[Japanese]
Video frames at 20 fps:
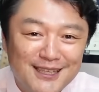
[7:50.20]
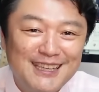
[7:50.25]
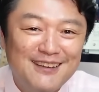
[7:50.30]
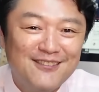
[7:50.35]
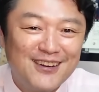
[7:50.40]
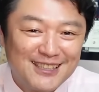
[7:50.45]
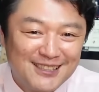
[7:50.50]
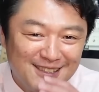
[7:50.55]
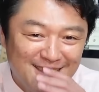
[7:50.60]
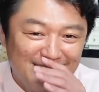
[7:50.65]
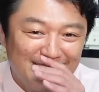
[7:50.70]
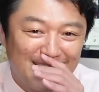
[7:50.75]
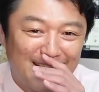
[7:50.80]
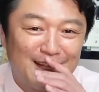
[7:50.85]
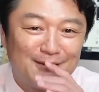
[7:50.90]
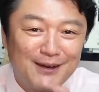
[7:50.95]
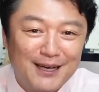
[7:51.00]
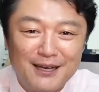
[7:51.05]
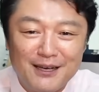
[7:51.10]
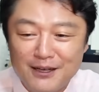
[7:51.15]
気まずいんであ
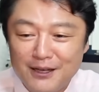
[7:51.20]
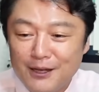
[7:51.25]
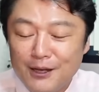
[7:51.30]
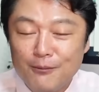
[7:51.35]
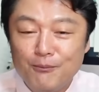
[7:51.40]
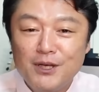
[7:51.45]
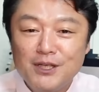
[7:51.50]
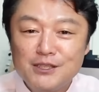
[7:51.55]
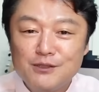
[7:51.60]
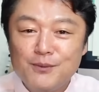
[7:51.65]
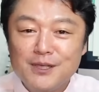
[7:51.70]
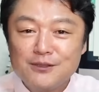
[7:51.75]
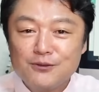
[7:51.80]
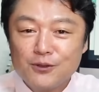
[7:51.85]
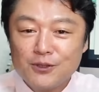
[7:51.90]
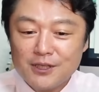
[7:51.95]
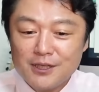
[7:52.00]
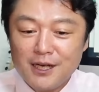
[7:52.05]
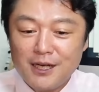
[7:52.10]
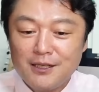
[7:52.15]
れば別々
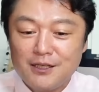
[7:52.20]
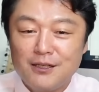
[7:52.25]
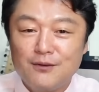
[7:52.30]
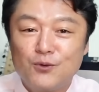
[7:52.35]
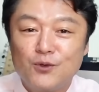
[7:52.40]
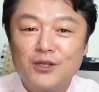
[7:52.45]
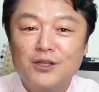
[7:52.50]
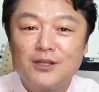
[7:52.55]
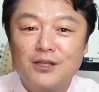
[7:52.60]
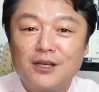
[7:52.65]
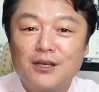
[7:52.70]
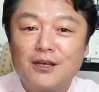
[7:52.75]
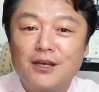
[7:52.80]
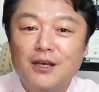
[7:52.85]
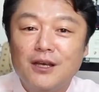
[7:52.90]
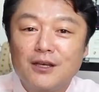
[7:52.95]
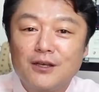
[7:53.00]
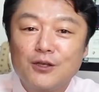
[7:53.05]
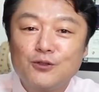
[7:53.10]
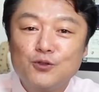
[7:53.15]
の機会でもいいんで
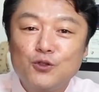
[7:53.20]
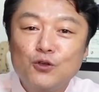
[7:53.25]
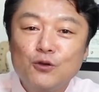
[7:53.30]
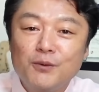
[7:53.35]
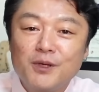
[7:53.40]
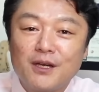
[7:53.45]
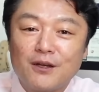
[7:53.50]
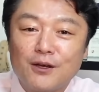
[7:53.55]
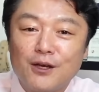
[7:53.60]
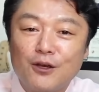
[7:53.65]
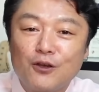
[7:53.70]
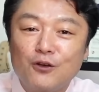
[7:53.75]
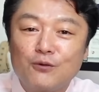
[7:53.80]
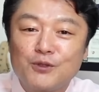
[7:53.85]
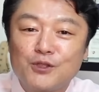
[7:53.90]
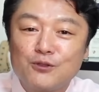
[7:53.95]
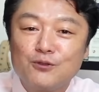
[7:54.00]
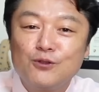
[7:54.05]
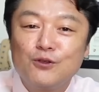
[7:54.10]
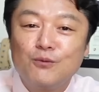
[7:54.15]
月曜日から火曜
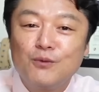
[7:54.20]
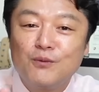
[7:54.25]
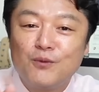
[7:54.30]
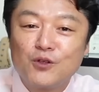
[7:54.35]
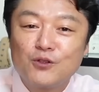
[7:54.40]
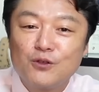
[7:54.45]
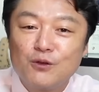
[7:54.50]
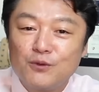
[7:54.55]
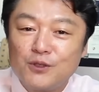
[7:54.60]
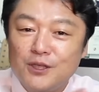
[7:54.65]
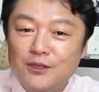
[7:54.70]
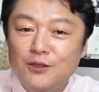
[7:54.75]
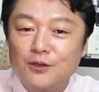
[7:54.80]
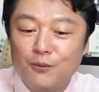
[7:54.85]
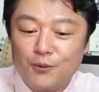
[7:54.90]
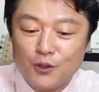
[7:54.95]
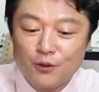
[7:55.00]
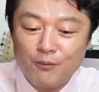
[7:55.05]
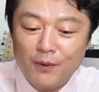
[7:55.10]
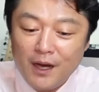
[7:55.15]
日水曜日木曜日金
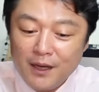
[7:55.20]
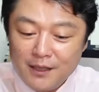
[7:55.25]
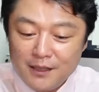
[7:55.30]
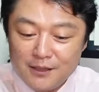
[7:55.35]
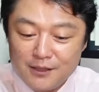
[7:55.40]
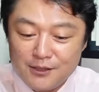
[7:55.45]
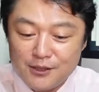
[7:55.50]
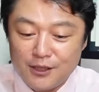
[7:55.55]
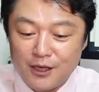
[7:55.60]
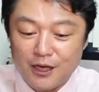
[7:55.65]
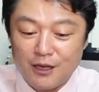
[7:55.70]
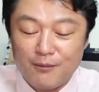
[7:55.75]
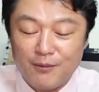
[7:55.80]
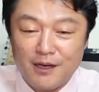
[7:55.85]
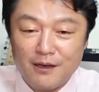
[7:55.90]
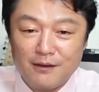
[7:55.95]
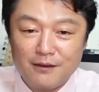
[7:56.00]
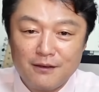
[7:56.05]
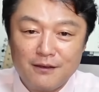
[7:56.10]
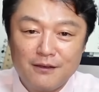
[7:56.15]
曜日と毎日やれ
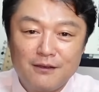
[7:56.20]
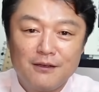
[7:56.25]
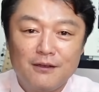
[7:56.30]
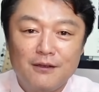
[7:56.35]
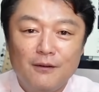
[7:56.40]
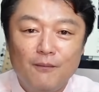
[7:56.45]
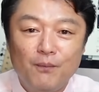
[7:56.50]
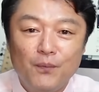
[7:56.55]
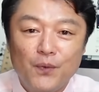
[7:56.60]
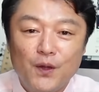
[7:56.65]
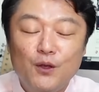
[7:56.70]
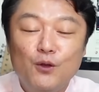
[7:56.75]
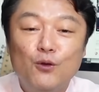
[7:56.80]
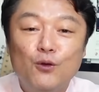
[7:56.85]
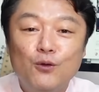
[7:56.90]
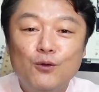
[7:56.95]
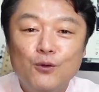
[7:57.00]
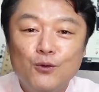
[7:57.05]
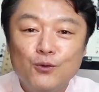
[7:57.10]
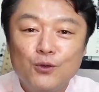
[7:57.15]
ばい
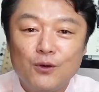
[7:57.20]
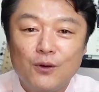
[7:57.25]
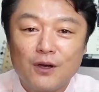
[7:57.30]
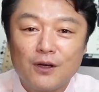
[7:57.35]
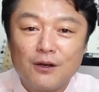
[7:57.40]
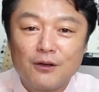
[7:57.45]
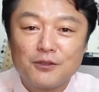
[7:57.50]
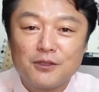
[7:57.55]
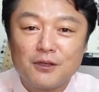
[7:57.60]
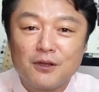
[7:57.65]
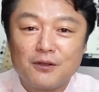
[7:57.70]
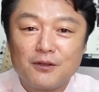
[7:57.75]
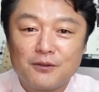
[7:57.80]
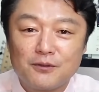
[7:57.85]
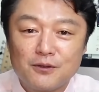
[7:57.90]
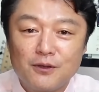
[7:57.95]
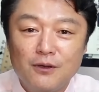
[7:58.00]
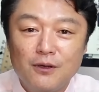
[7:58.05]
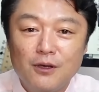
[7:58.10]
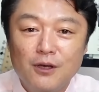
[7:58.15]
ろいろなことがわかるんじゃないで
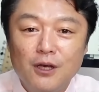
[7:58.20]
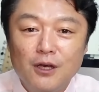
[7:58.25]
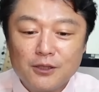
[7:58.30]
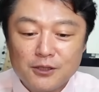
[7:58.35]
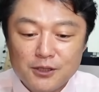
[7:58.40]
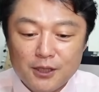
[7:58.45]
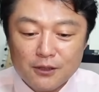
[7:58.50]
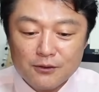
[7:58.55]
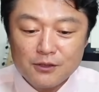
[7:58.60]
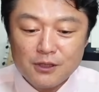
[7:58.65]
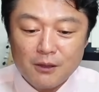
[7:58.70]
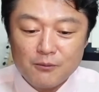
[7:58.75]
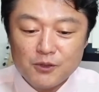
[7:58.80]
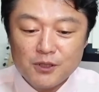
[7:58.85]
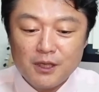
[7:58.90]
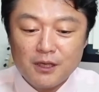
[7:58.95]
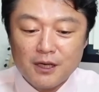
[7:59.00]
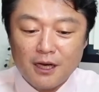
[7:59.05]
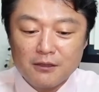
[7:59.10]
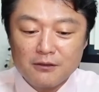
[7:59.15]
すか記者
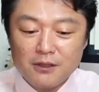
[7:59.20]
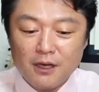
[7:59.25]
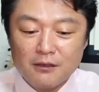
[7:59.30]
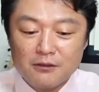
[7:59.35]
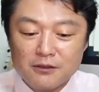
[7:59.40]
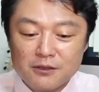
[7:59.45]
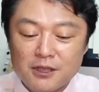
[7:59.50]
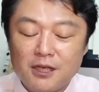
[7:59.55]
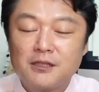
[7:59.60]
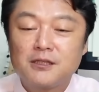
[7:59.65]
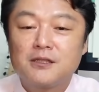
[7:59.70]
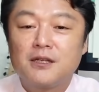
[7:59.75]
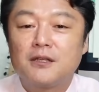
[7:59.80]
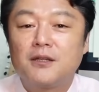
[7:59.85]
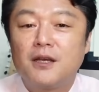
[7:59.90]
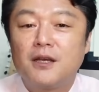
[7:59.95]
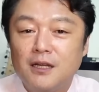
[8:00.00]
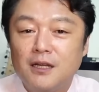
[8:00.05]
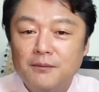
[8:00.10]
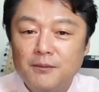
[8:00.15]
クラブでカクカクしかじか
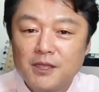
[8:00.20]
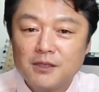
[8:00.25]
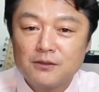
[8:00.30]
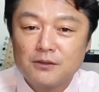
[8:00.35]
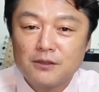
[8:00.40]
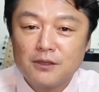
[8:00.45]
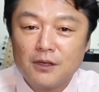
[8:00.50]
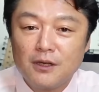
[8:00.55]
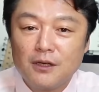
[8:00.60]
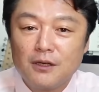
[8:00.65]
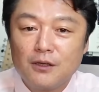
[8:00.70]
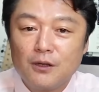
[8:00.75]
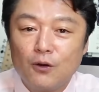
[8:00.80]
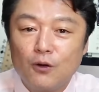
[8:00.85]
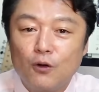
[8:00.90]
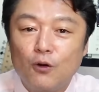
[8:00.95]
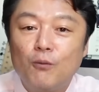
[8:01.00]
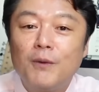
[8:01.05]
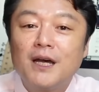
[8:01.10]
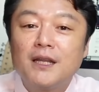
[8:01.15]
ります
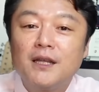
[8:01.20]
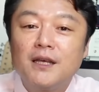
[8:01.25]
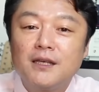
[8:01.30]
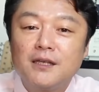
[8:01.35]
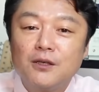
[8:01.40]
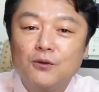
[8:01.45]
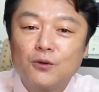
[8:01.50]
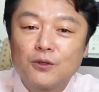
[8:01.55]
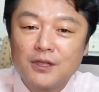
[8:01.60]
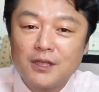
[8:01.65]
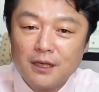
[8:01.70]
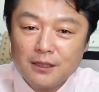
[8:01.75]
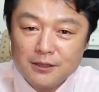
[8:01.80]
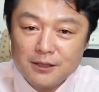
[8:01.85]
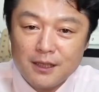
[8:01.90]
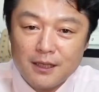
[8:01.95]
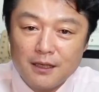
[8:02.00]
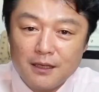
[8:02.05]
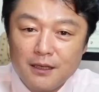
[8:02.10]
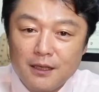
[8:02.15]
お招きを出し
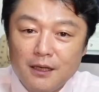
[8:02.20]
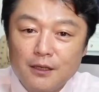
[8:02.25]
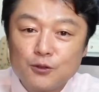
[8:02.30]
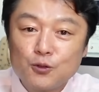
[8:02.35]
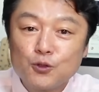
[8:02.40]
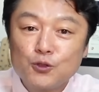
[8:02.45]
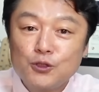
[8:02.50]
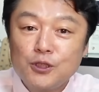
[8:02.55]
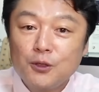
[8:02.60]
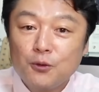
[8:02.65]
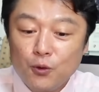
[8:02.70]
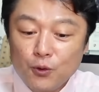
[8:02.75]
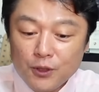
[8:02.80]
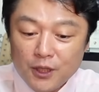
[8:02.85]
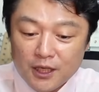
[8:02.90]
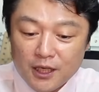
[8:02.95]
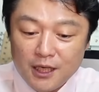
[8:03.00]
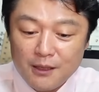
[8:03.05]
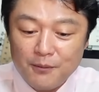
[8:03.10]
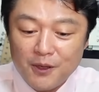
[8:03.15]
てそして来
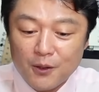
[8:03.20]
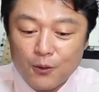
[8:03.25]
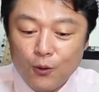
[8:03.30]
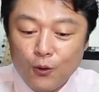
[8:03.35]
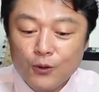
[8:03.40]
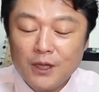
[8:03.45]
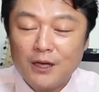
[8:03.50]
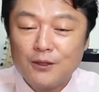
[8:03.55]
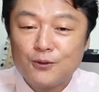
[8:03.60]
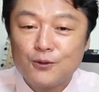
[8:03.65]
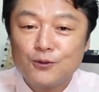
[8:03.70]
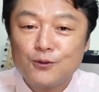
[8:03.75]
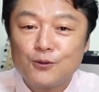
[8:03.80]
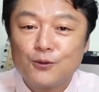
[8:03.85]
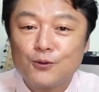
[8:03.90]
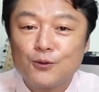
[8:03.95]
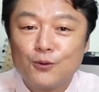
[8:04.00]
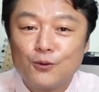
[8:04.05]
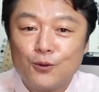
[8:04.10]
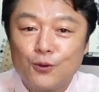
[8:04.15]
なければ来ないという
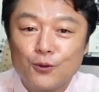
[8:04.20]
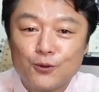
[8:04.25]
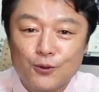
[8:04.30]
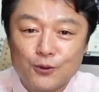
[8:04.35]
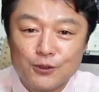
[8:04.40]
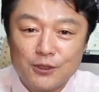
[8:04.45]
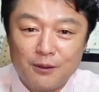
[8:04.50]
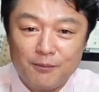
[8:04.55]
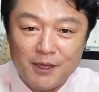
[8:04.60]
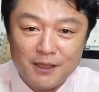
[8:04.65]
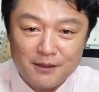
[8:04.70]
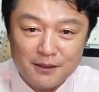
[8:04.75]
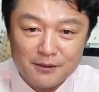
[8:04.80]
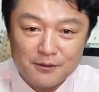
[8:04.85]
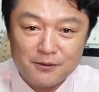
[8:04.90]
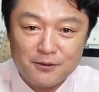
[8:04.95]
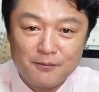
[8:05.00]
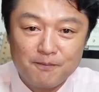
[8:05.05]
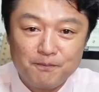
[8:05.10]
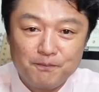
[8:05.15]
ことを報道すればいいんで
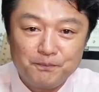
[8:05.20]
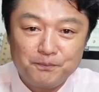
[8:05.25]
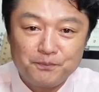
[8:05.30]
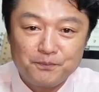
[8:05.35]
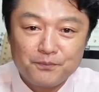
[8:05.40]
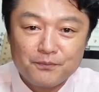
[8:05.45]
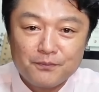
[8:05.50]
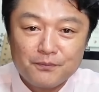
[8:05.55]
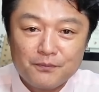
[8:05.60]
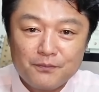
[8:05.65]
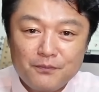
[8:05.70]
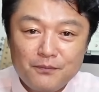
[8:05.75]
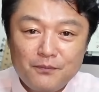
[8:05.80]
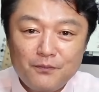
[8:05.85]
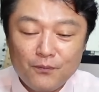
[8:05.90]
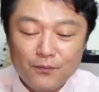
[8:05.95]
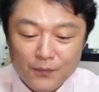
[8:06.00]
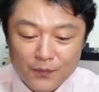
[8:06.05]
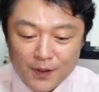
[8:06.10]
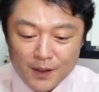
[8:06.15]
すよ
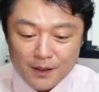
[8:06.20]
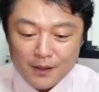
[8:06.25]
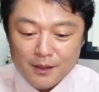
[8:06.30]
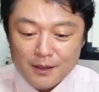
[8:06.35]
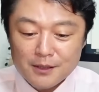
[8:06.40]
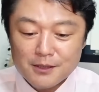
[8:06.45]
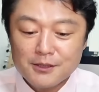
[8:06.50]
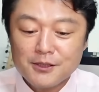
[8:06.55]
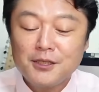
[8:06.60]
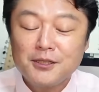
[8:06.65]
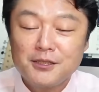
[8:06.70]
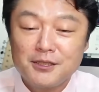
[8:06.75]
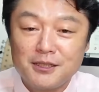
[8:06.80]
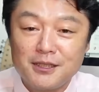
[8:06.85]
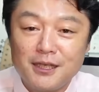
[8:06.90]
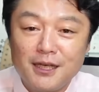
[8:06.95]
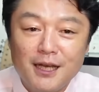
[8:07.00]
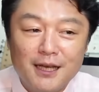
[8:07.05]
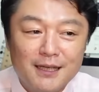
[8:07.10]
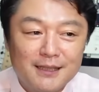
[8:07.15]
しか
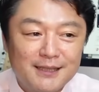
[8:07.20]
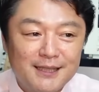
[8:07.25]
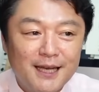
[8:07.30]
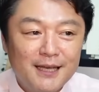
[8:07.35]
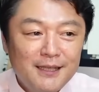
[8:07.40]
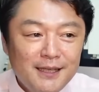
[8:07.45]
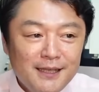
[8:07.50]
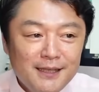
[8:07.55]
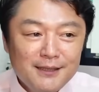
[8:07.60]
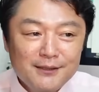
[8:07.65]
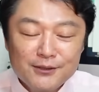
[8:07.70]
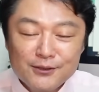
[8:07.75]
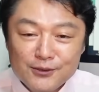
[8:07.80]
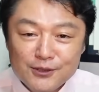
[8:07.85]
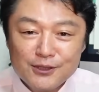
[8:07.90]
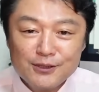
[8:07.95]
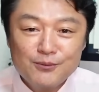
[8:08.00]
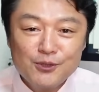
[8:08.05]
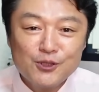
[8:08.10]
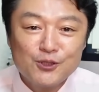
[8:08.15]
しジャニーズ
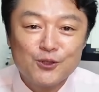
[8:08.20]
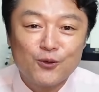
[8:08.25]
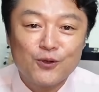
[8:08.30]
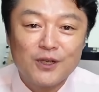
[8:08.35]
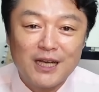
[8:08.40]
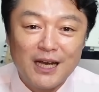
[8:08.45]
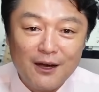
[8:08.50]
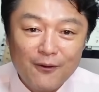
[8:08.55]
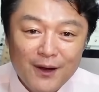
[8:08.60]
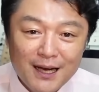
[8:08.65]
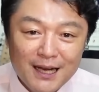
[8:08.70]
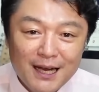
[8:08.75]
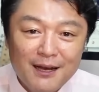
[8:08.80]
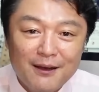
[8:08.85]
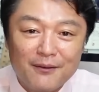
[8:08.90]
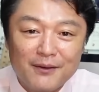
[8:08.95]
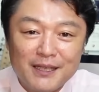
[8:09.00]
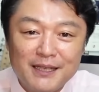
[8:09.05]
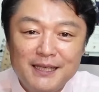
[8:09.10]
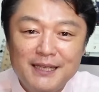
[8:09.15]
事務所側
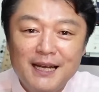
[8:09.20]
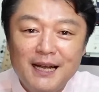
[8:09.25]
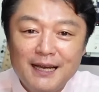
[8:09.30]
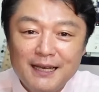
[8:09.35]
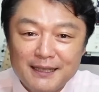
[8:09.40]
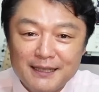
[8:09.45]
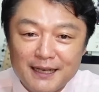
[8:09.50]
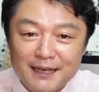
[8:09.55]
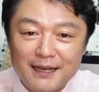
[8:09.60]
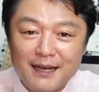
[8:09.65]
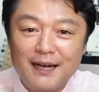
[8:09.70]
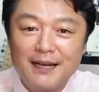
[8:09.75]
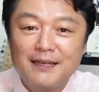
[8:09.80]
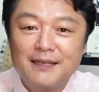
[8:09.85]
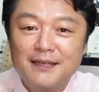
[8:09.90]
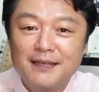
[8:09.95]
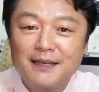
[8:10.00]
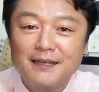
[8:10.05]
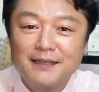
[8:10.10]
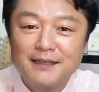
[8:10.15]
が開いた
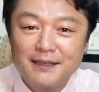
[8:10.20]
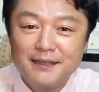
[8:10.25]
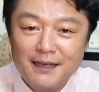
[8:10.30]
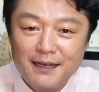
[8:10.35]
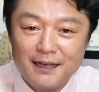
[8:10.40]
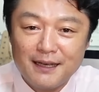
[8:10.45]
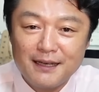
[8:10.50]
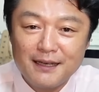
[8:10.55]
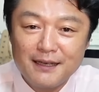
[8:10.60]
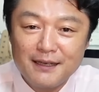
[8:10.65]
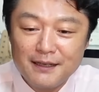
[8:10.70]
会見で